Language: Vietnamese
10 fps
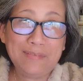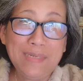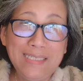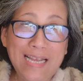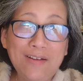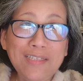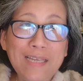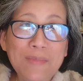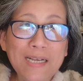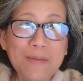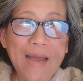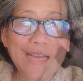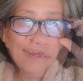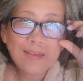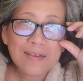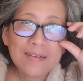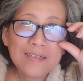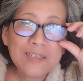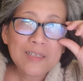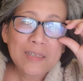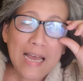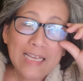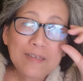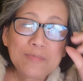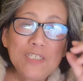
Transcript: mình sẽ nói tiếp nha các bạn Đấy,